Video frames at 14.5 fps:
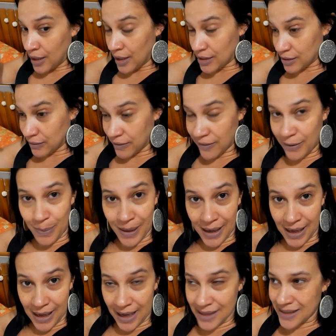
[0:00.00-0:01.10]
resolvi vir
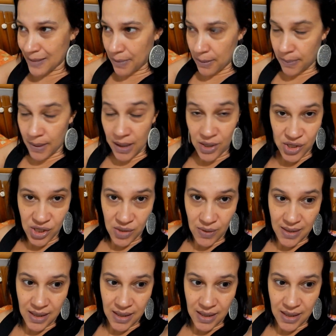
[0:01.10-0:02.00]
pra casa bem pertinho.